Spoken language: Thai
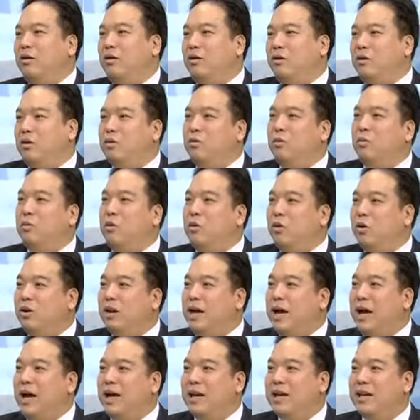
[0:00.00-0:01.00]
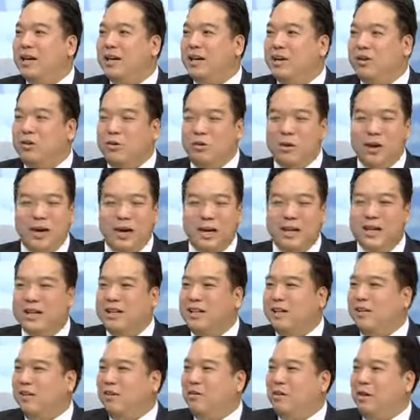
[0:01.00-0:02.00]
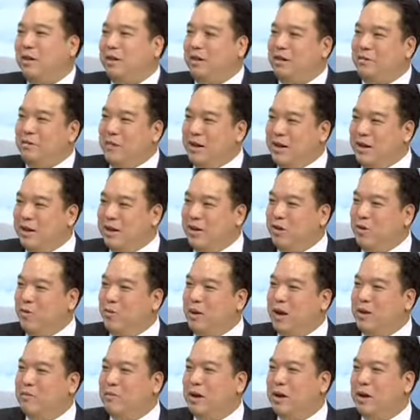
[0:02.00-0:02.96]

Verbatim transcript: ถรถยนต์ส่วนบุคคลได้ใช่ไหมฮะตอนนี้ถึงแม้นโยบาย